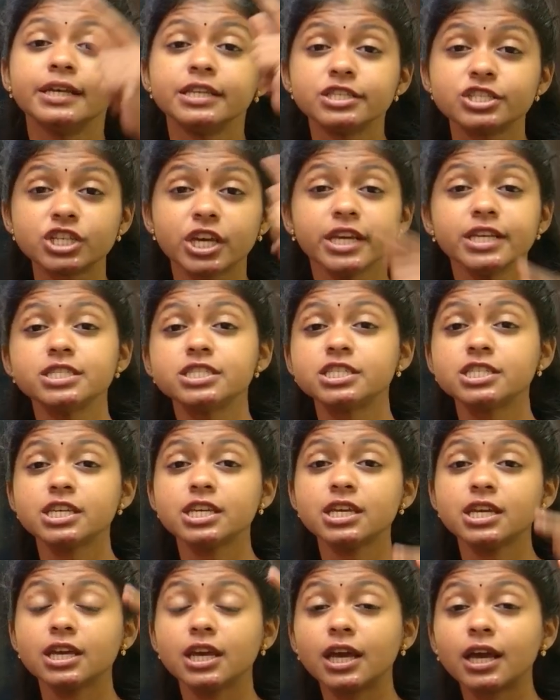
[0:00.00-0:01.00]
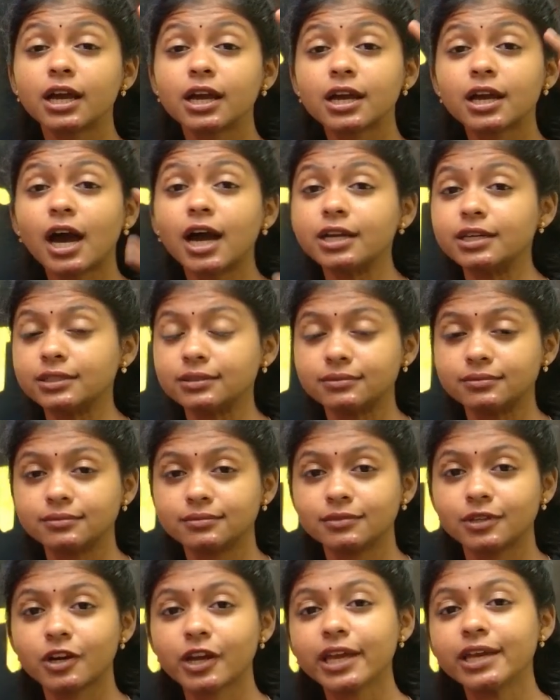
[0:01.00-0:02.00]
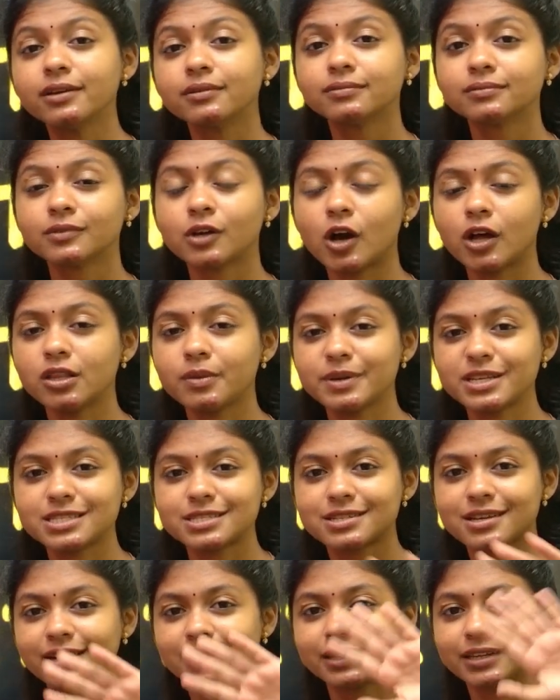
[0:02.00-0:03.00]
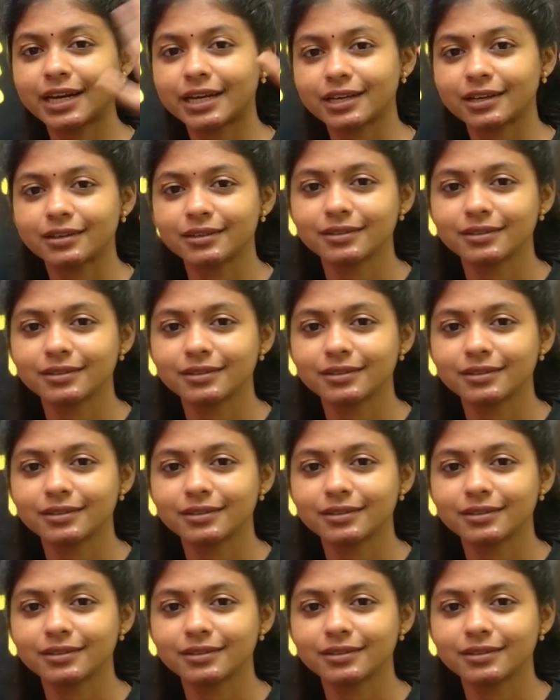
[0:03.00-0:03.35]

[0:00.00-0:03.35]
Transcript: ஜெயிச்சு காட்டு ஓகே ஆல் தி பெஸ்ட் டடா